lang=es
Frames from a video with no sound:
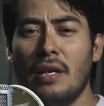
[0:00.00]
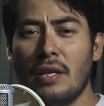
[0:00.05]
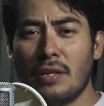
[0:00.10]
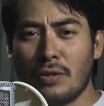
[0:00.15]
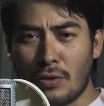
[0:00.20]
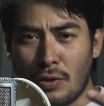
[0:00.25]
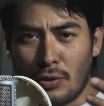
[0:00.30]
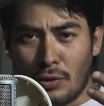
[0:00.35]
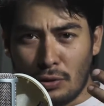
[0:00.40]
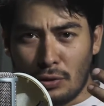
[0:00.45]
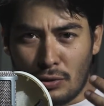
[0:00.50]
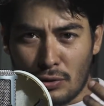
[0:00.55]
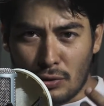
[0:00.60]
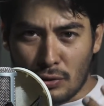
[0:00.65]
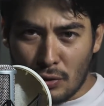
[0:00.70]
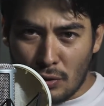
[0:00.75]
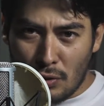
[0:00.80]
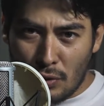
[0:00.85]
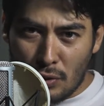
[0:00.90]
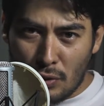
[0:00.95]
Son
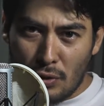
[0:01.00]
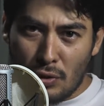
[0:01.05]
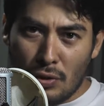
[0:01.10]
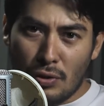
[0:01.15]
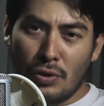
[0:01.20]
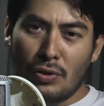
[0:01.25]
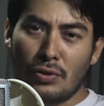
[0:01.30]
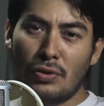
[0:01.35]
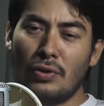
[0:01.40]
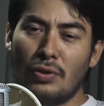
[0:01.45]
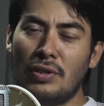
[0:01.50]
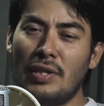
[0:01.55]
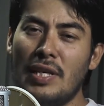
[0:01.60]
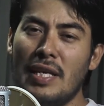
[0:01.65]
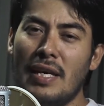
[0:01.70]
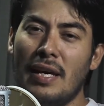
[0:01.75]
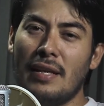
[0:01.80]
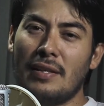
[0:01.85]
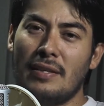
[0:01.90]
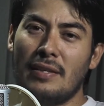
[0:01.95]
todos los
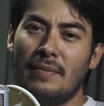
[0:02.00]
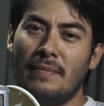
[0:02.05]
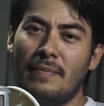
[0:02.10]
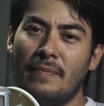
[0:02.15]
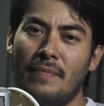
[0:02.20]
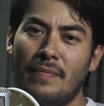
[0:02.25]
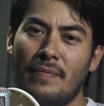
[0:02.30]
días.